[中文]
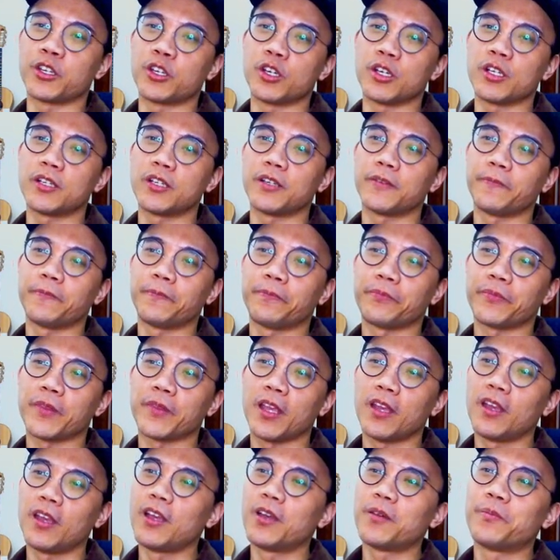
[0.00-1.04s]

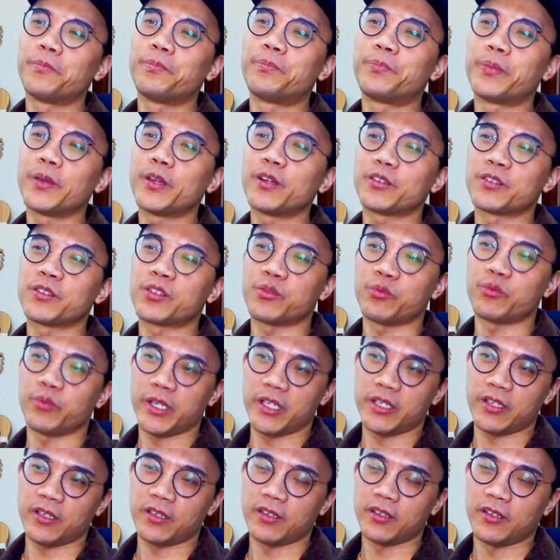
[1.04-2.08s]

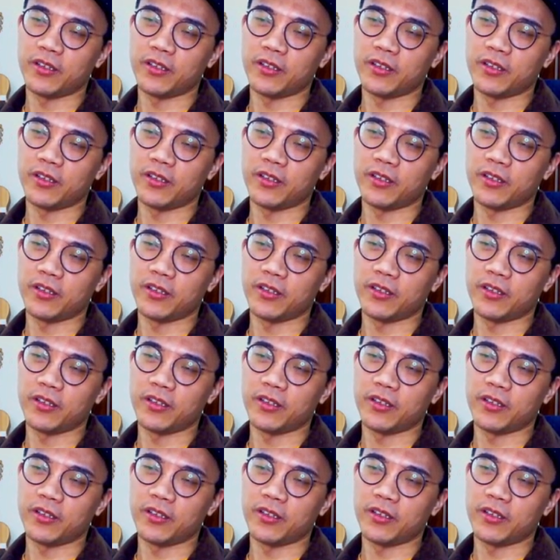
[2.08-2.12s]
good，bittersweet。